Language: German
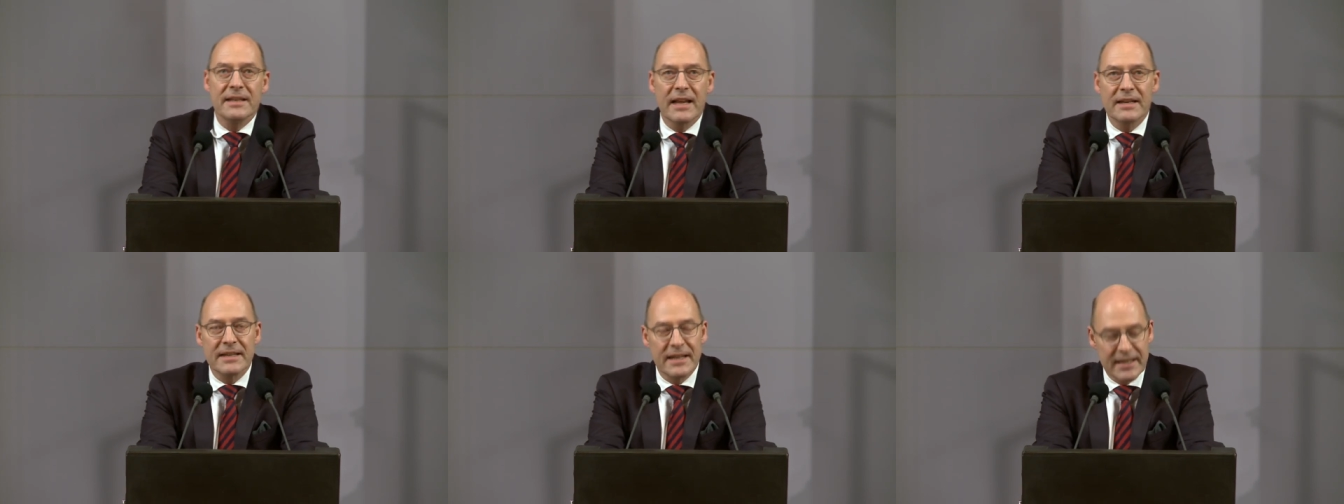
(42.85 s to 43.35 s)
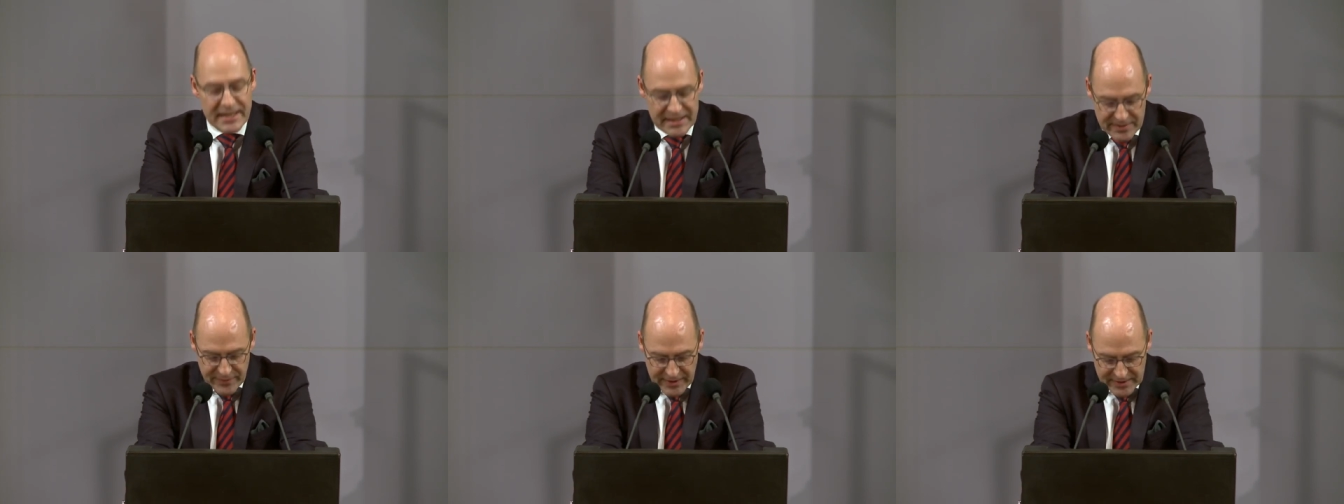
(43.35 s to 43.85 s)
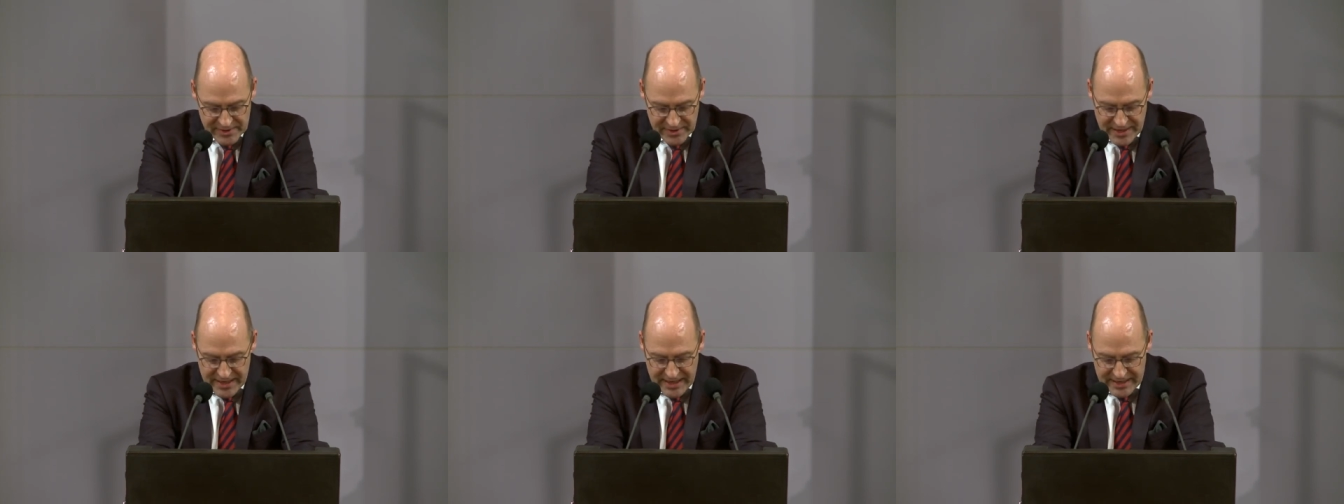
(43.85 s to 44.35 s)
Denn der
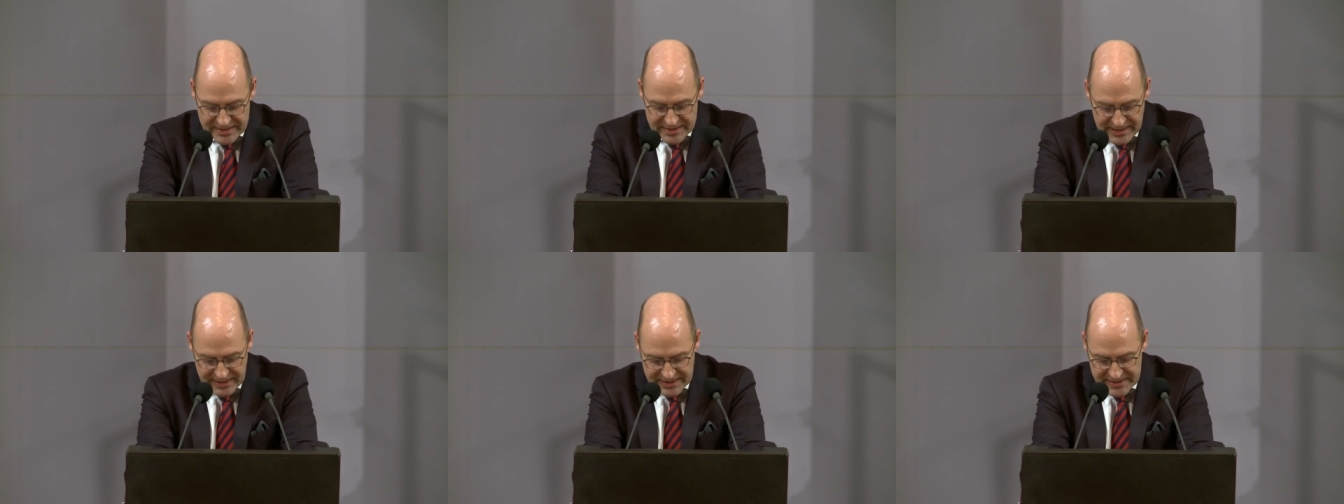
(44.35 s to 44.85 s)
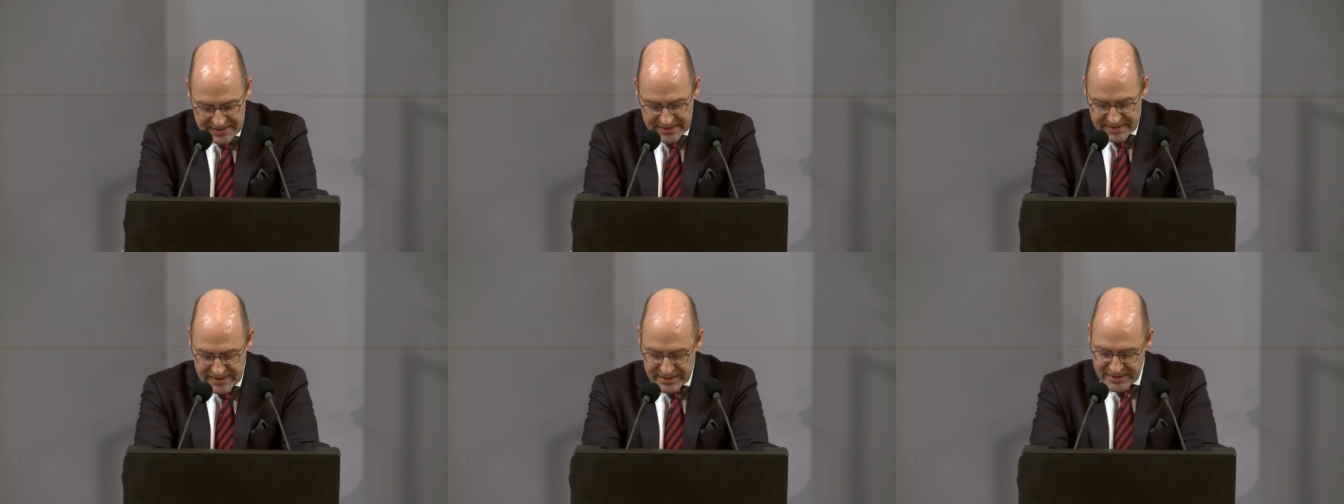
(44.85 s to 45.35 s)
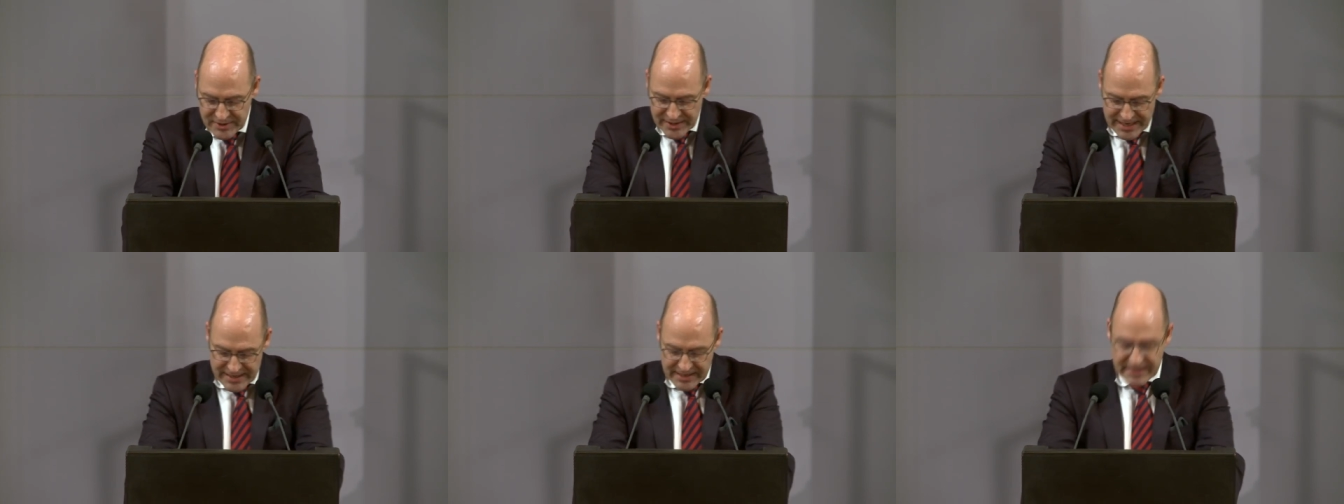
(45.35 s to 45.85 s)
interfraktionelle Antrag ist nicht zu
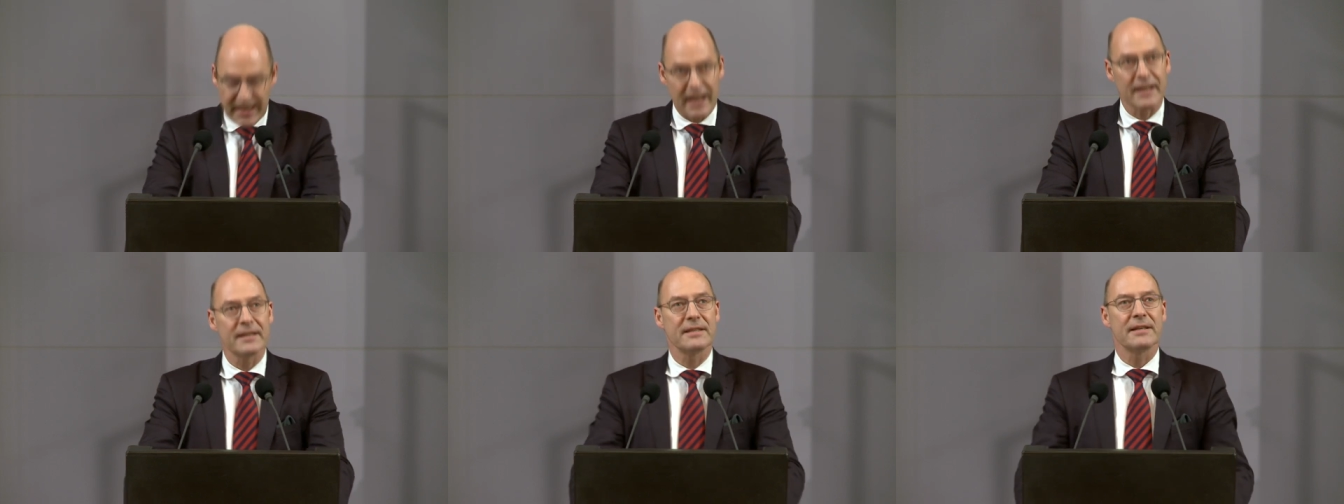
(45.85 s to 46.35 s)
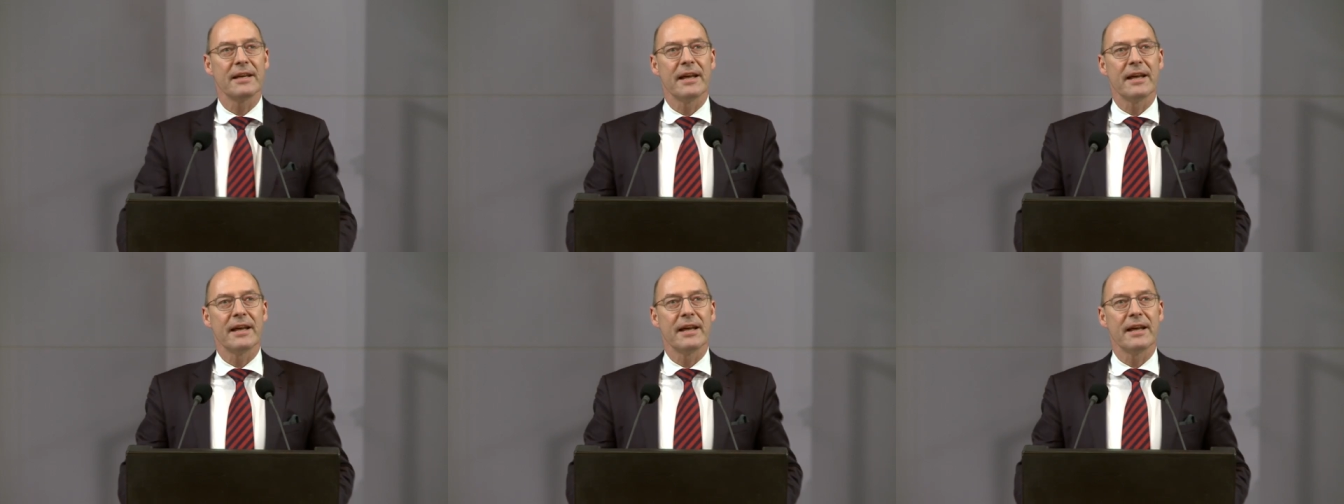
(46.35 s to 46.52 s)
Ende gedacht.